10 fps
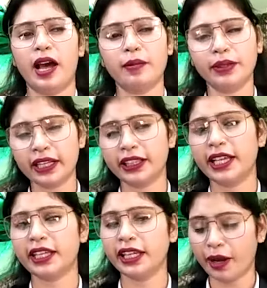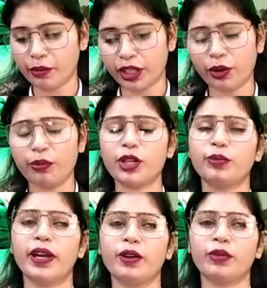अब देखते हैं कि हम उनकी उम्मीद
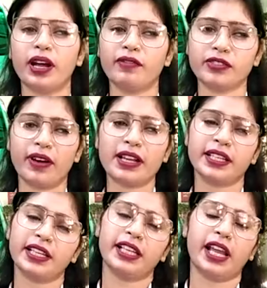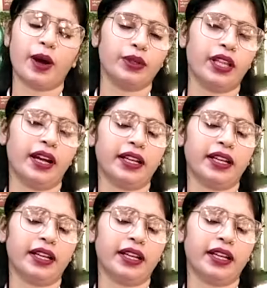पे उनका विश्वास है कि क्या होता है